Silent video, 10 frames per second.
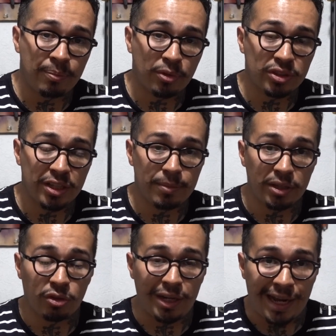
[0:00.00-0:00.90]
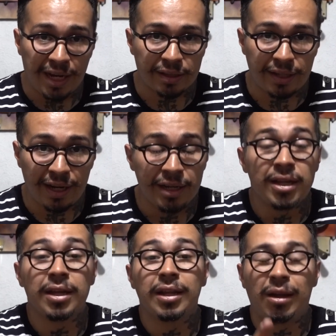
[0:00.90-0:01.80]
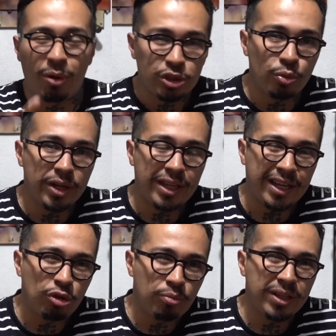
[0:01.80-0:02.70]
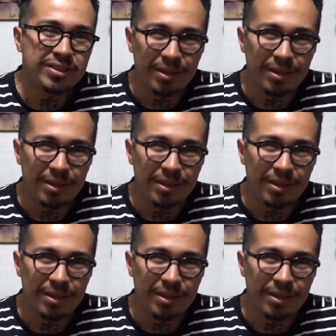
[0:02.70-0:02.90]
procedimiento de la cartera la voy a subir de aquí un mes.